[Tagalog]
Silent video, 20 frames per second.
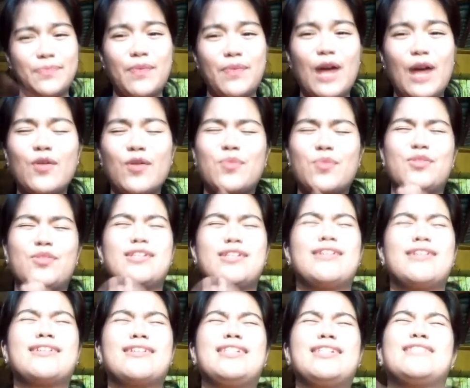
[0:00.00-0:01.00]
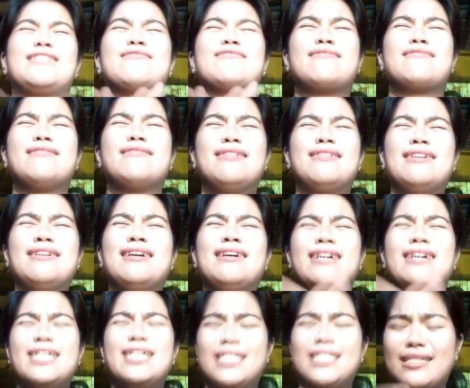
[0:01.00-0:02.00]
prank ko po talaga ito,
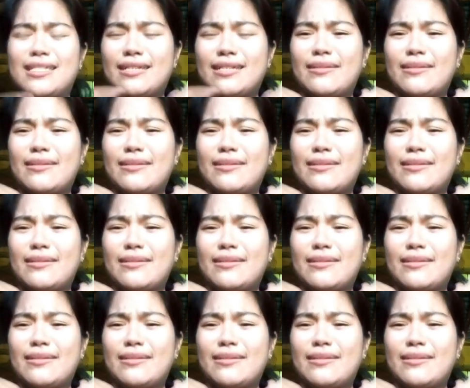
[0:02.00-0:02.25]
guys.